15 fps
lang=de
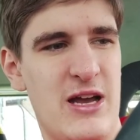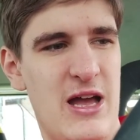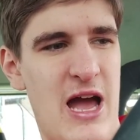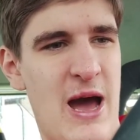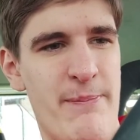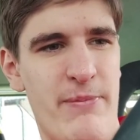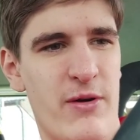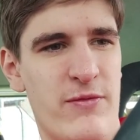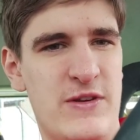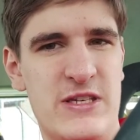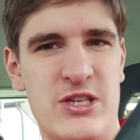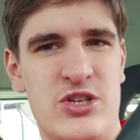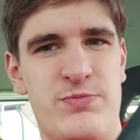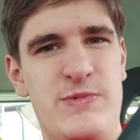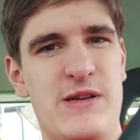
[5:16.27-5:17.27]
habe auf
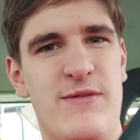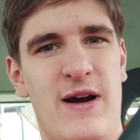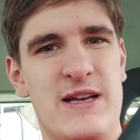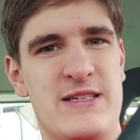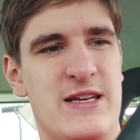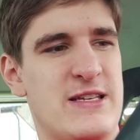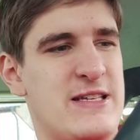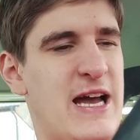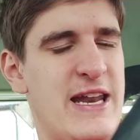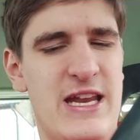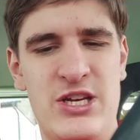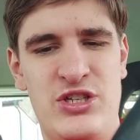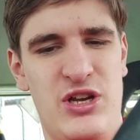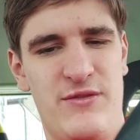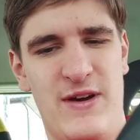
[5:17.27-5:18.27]
diese Spielweise. Das kann
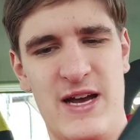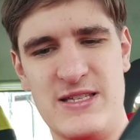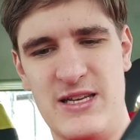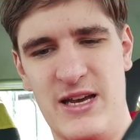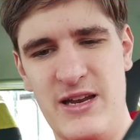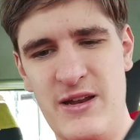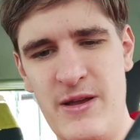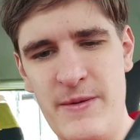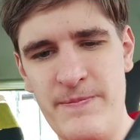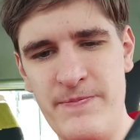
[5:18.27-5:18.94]
echt nicht wahr sein.